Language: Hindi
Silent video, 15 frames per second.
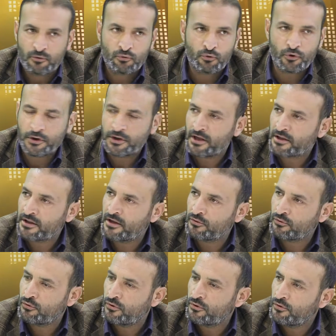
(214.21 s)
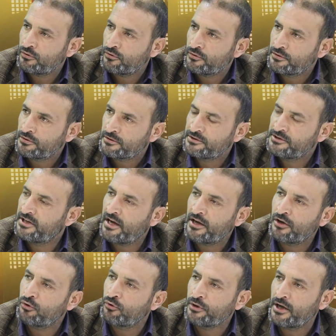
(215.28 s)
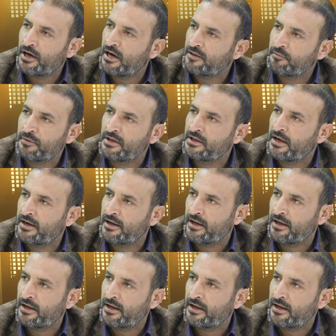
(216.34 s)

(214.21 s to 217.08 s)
वो सियासत को जाहिलों के हाथ में ना